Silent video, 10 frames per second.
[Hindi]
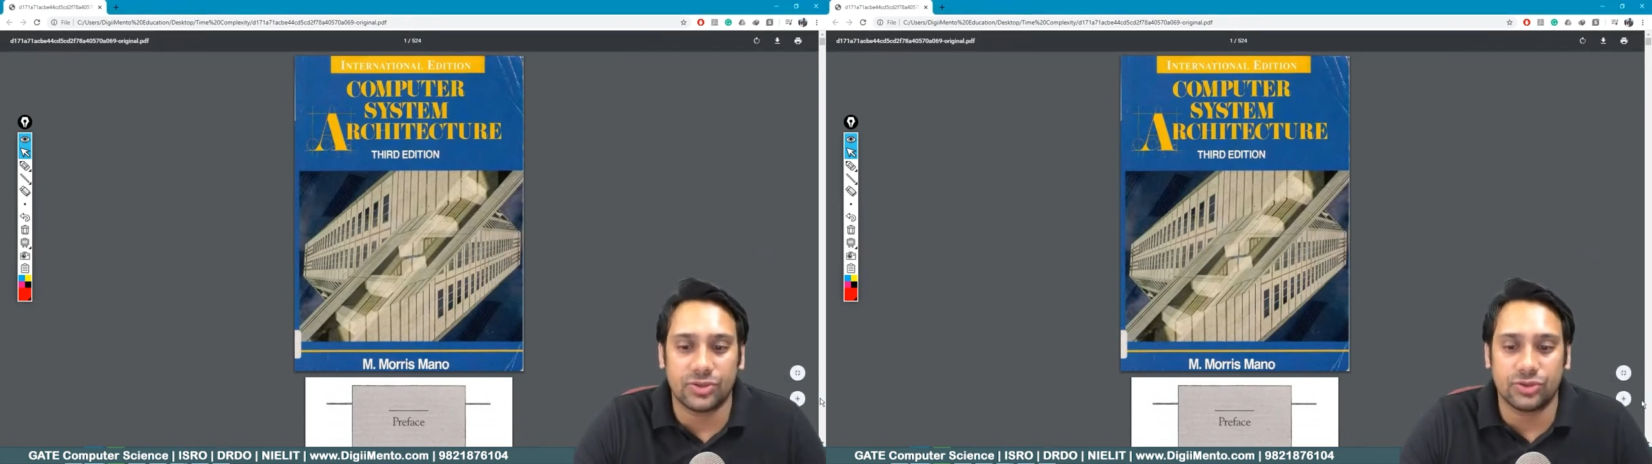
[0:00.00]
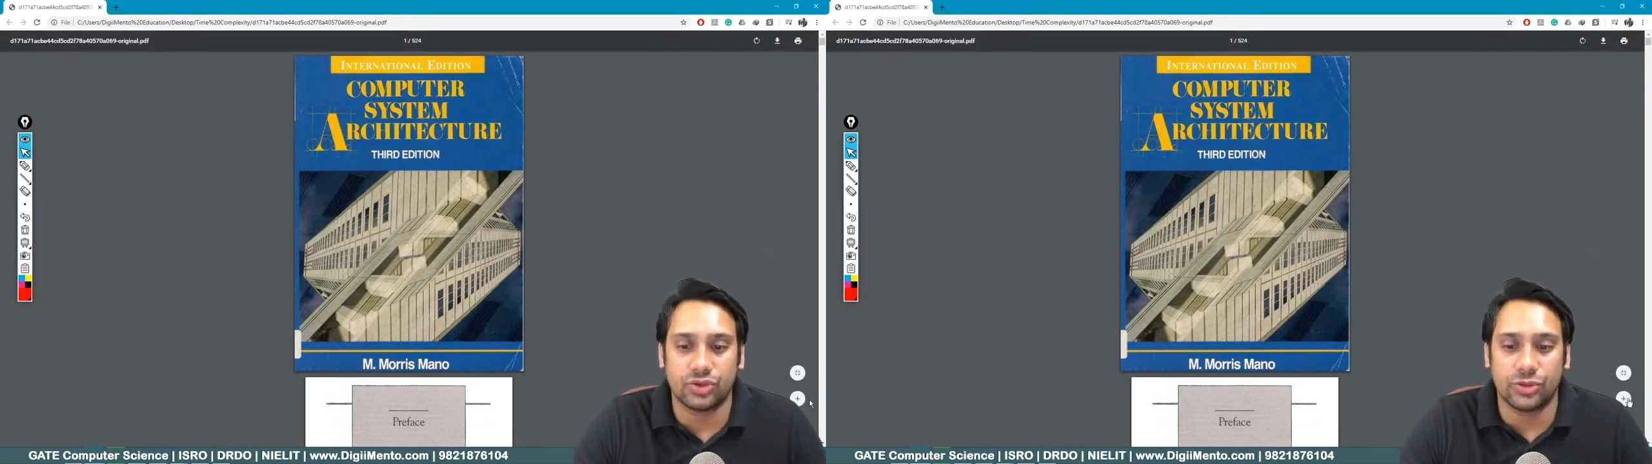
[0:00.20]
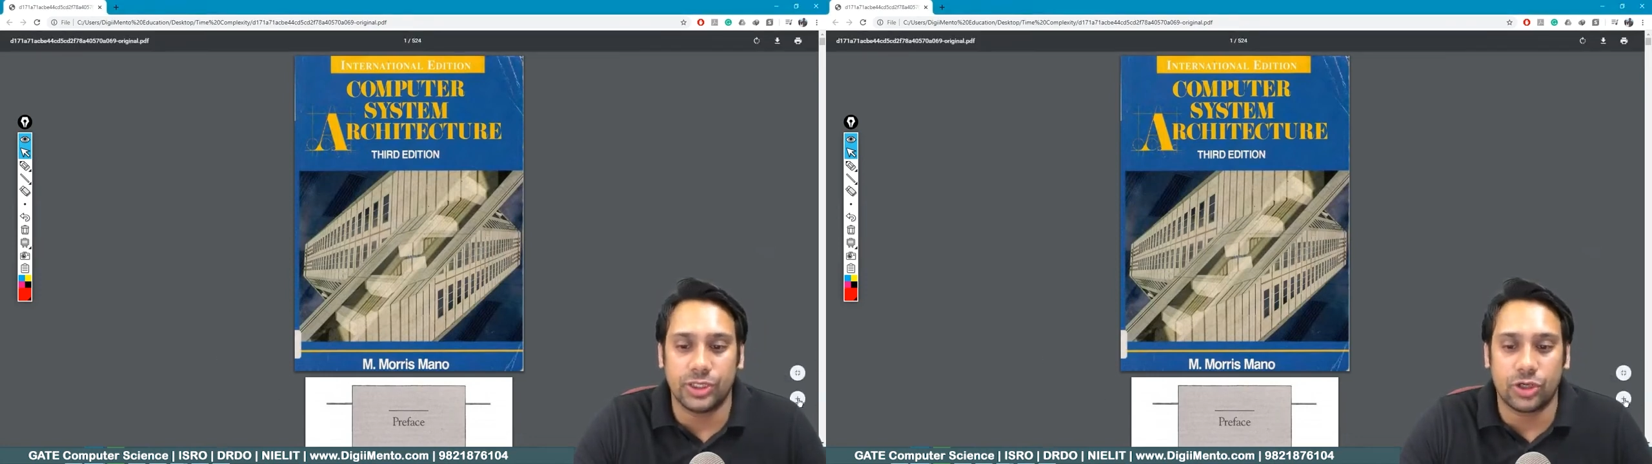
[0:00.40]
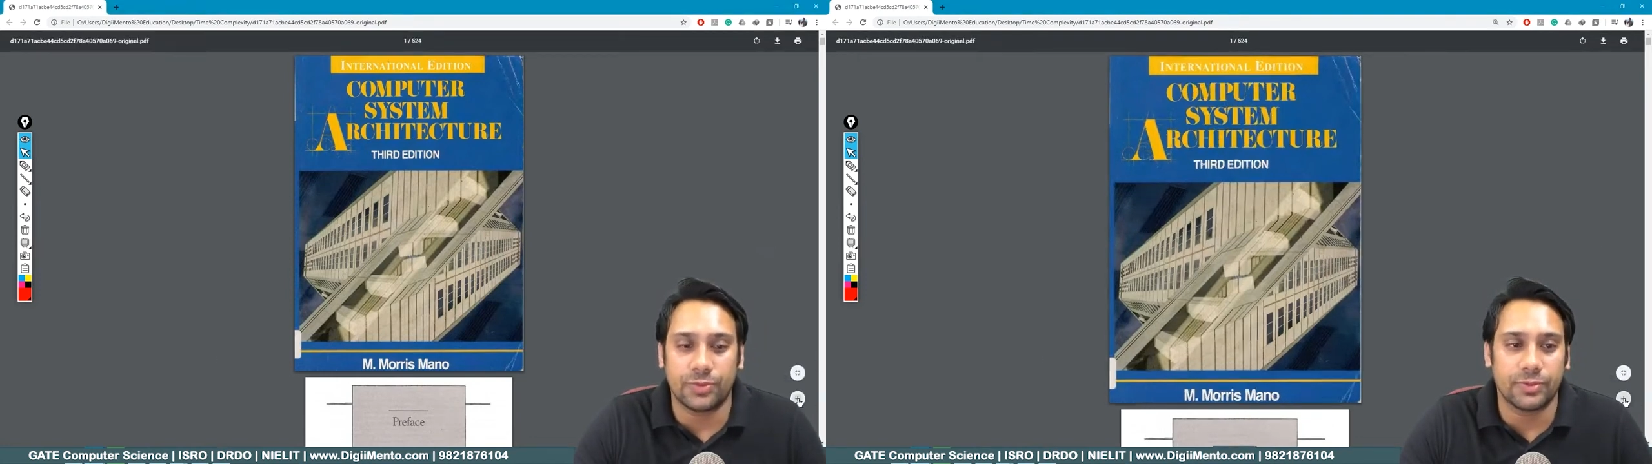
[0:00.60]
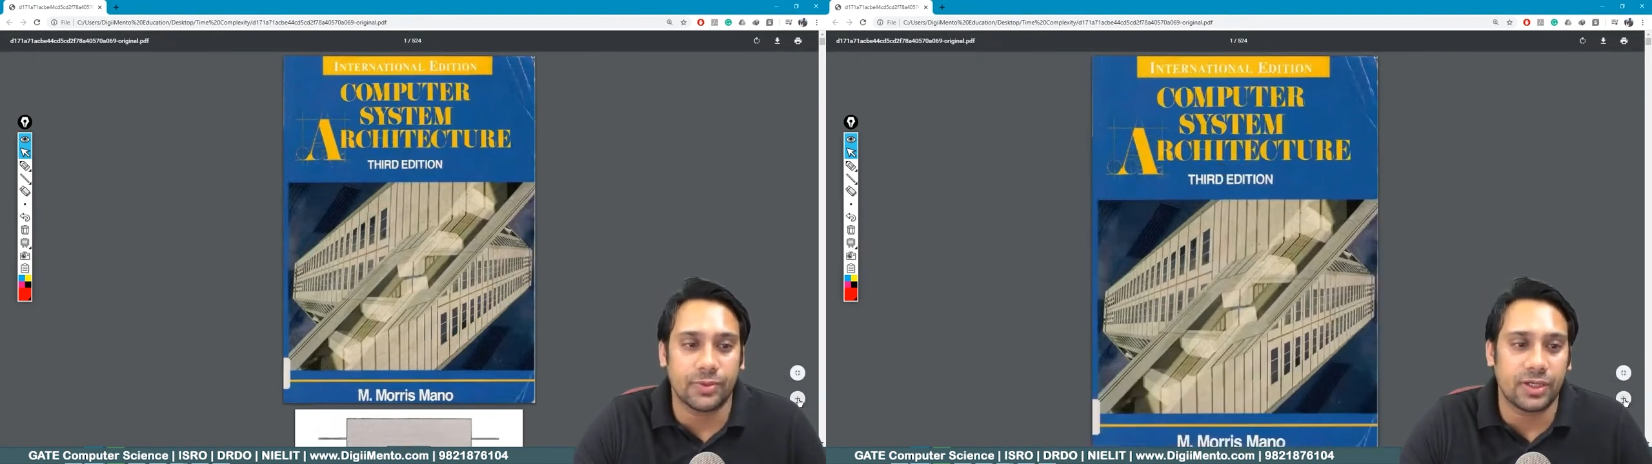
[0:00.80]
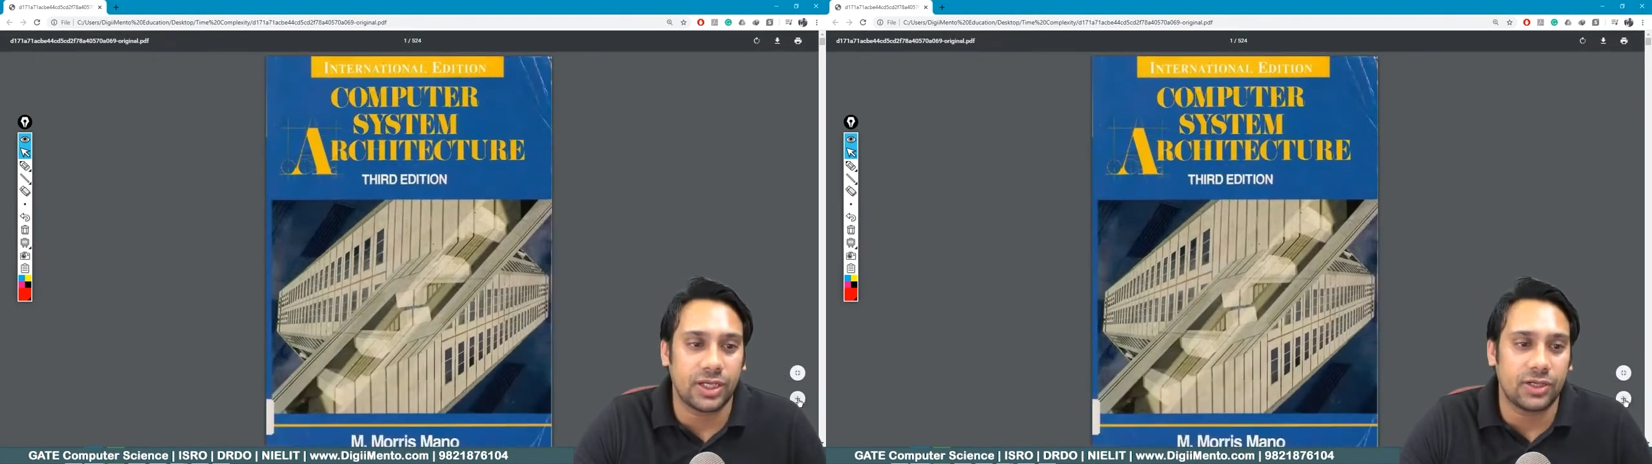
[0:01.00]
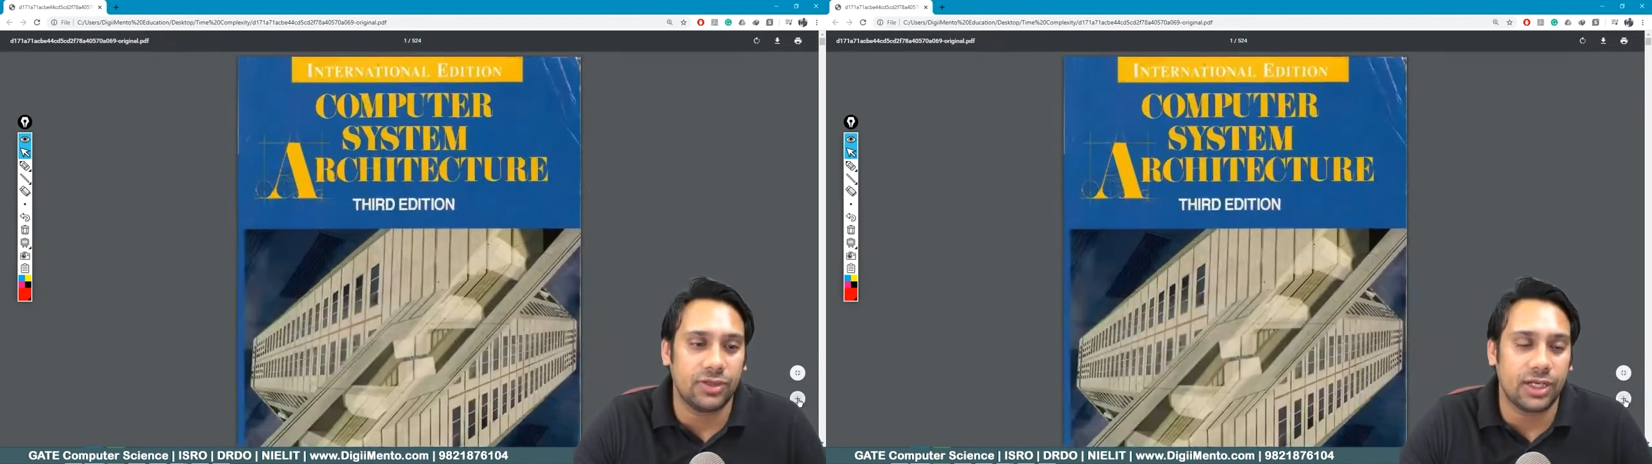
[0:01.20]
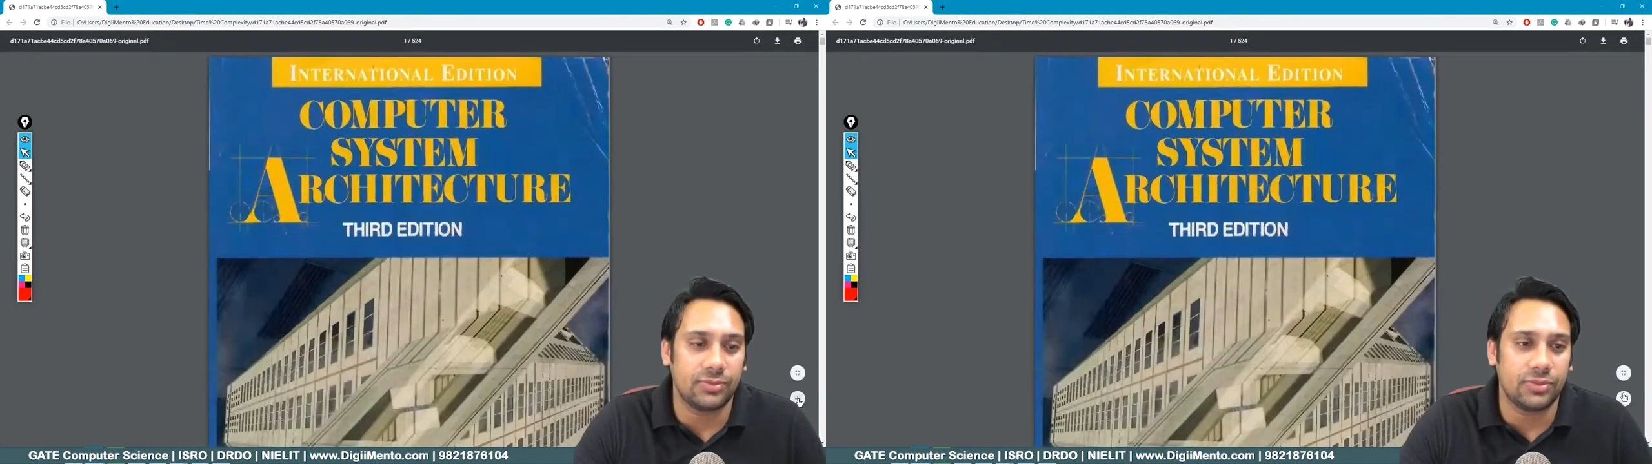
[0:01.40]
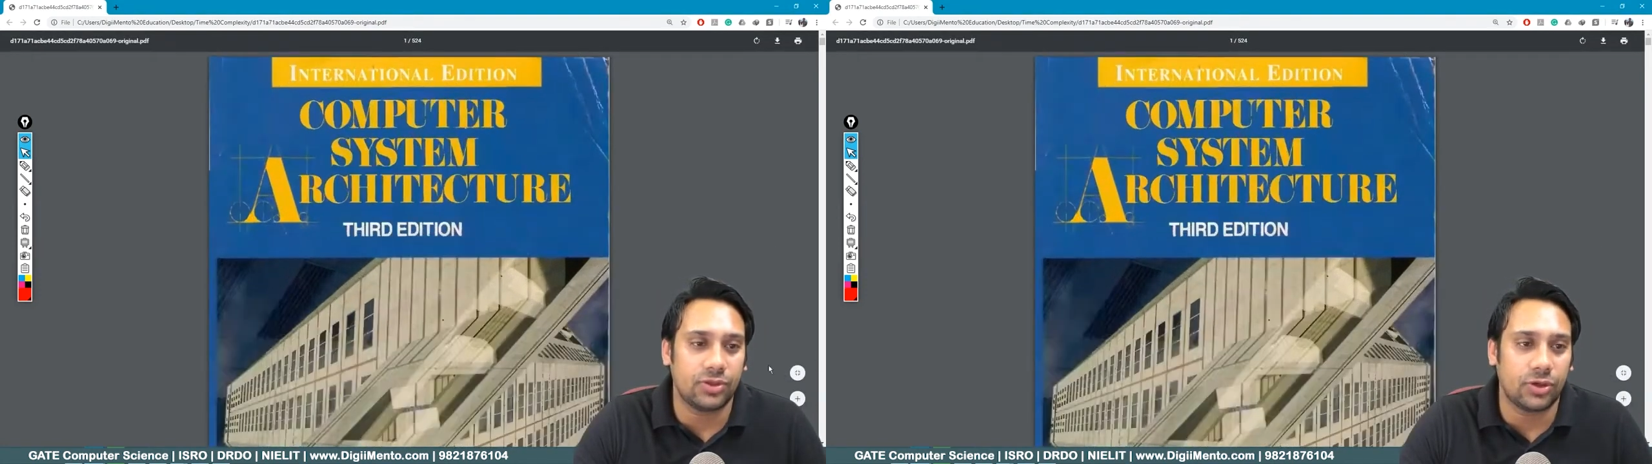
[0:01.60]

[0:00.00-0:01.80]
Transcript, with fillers: तो जो भी टॉपिक मैं पढ़ा रहा हूँ आई एम